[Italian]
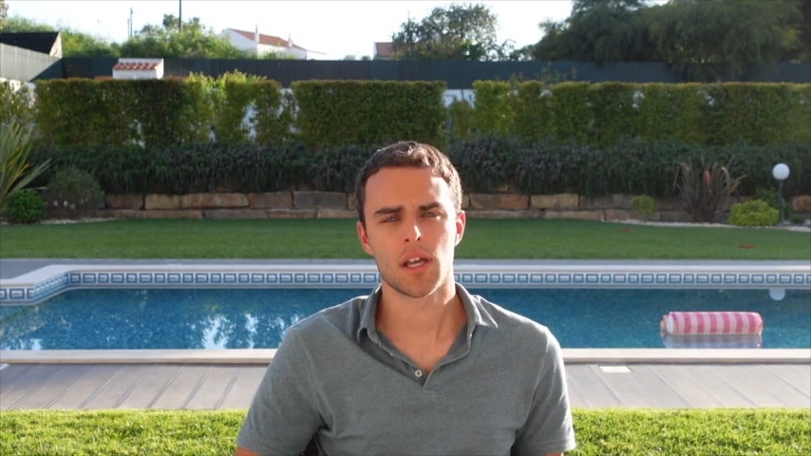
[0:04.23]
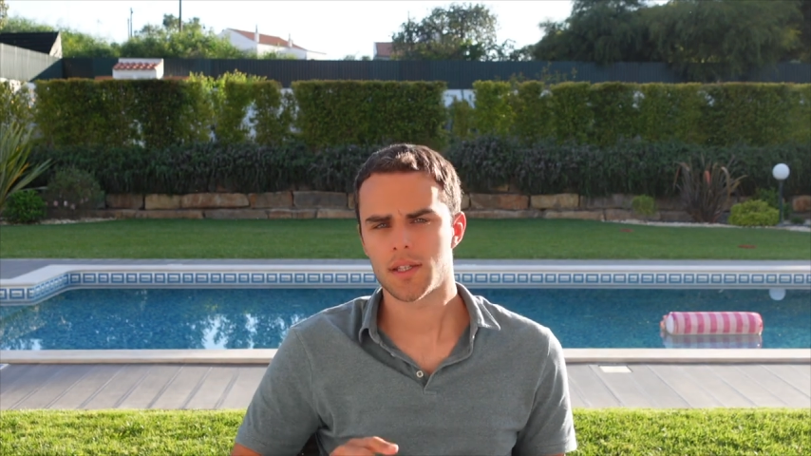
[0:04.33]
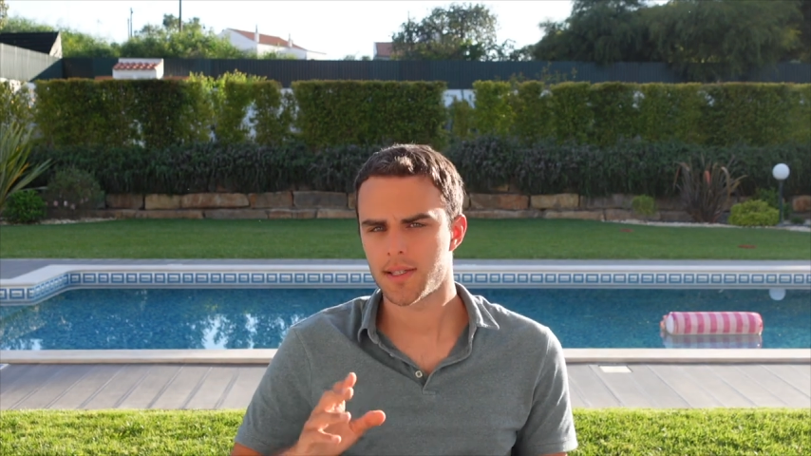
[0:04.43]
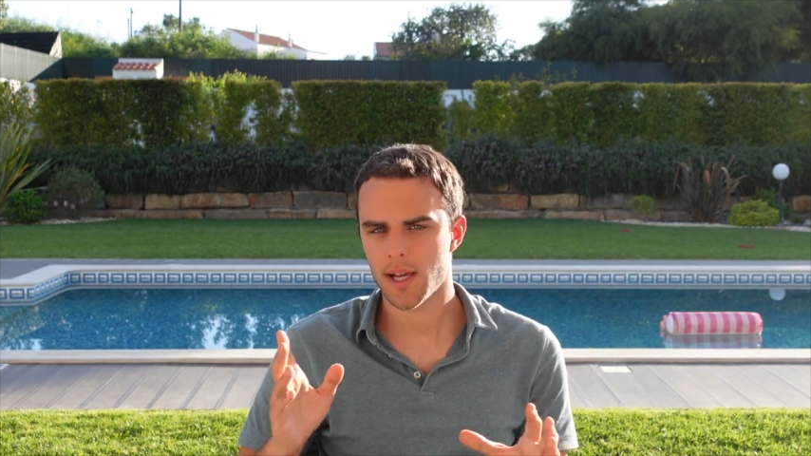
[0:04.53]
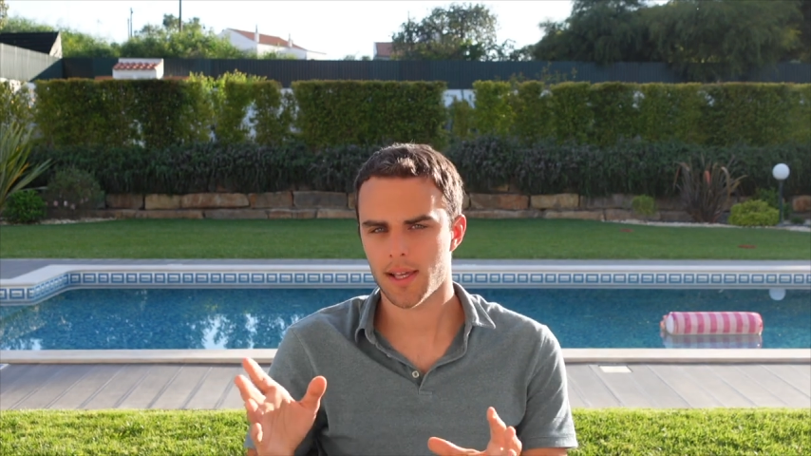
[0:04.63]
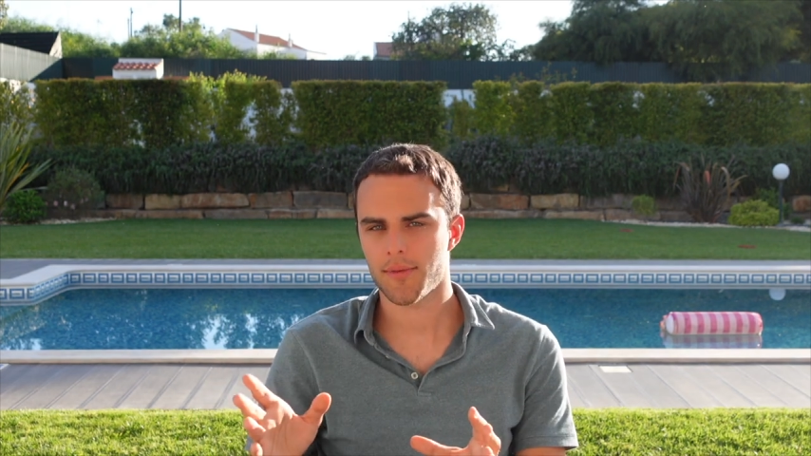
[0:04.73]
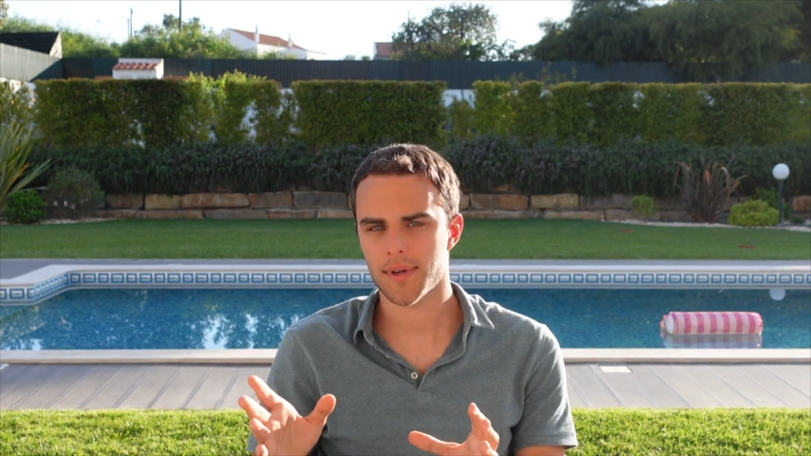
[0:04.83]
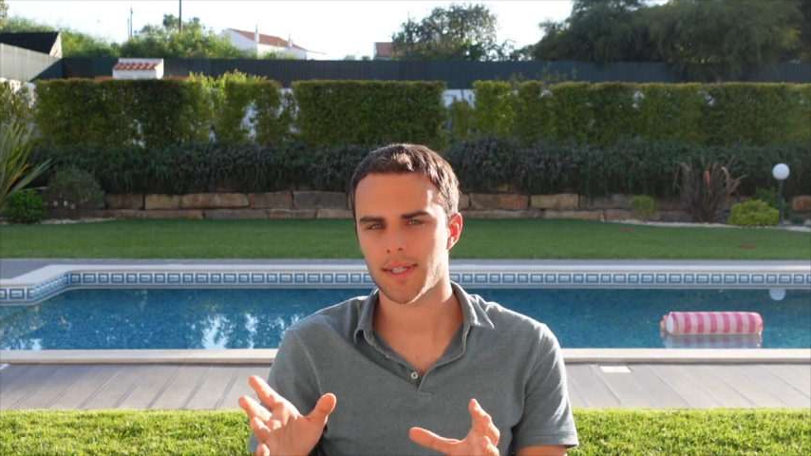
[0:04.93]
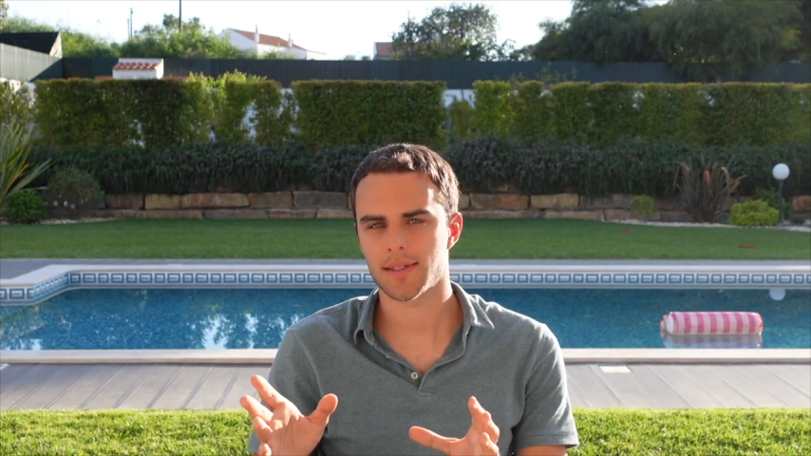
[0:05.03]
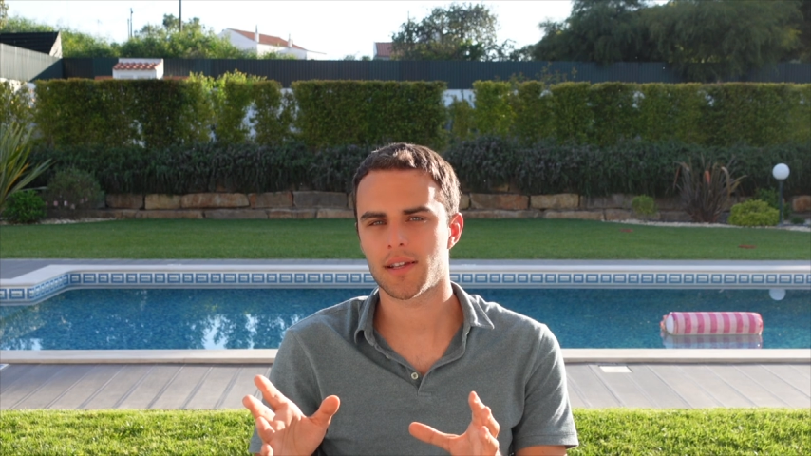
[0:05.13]
sia che
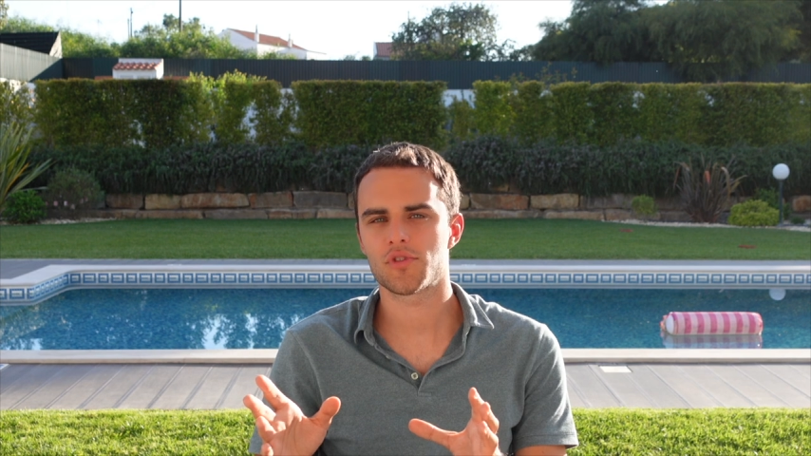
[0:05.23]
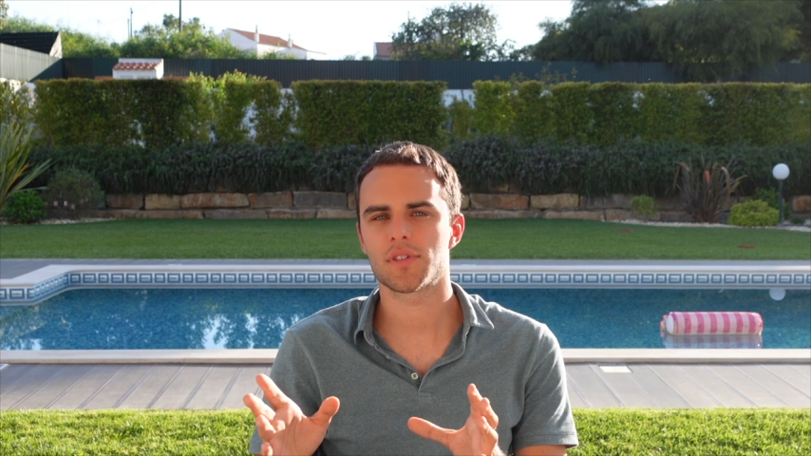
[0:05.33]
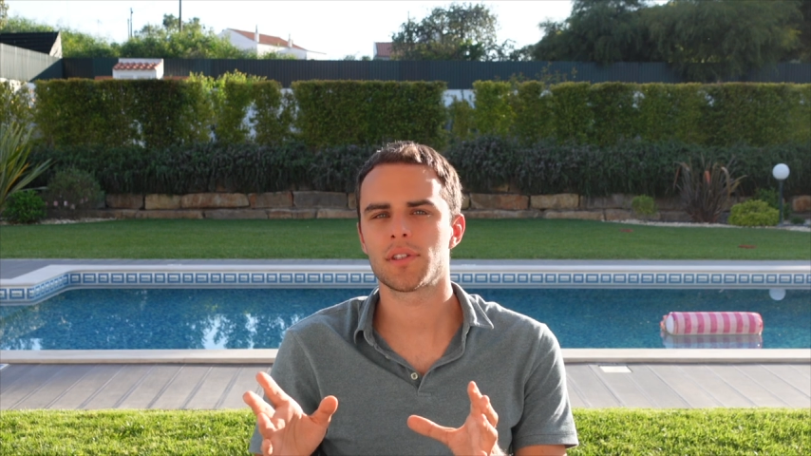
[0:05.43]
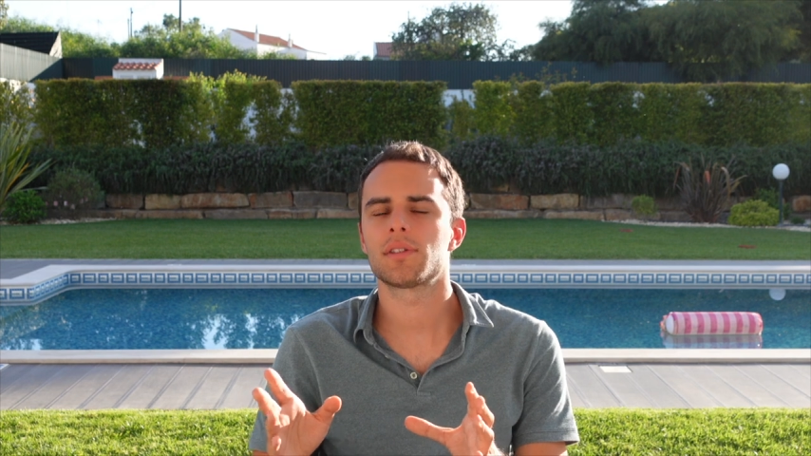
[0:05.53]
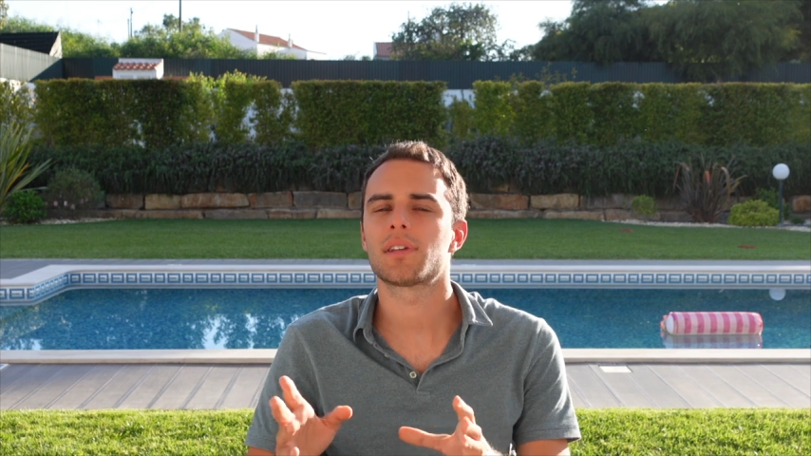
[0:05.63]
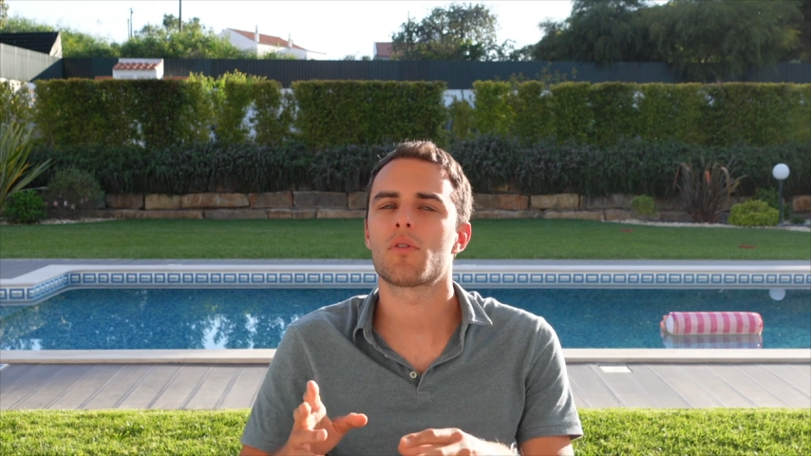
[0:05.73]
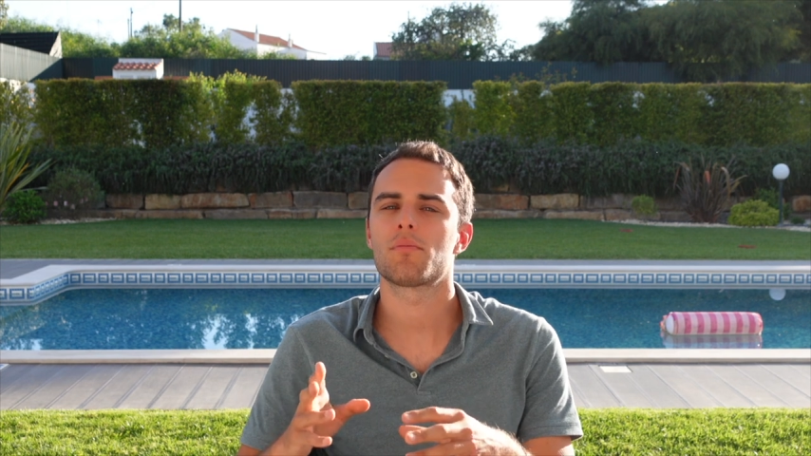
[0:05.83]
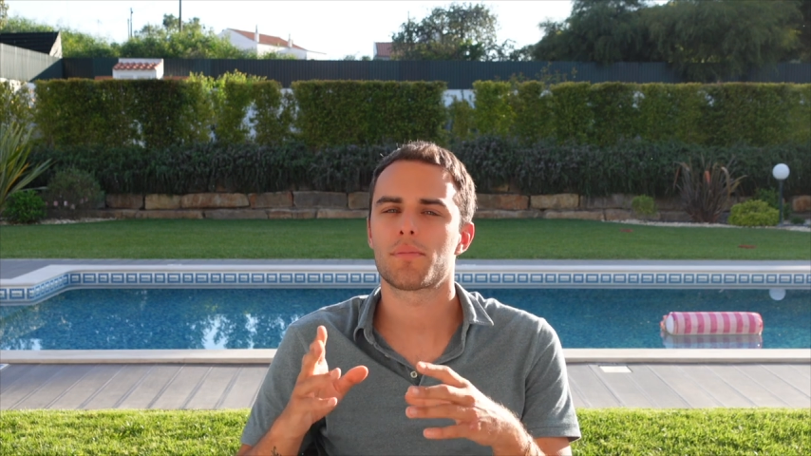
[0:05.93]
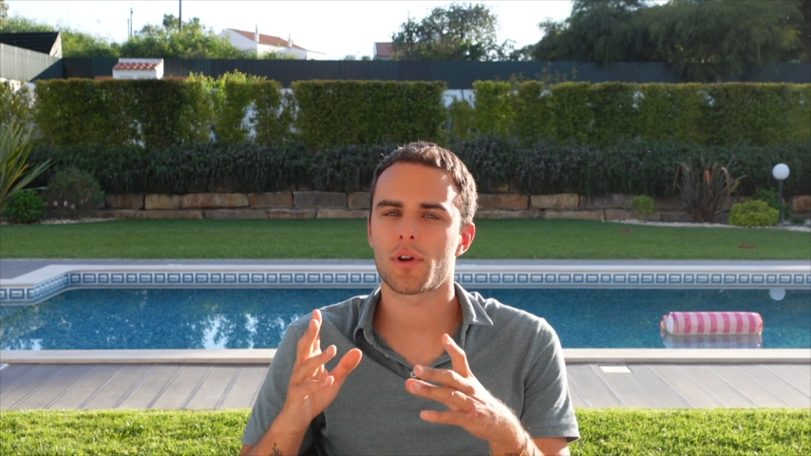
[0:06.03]
questa sia gestita da un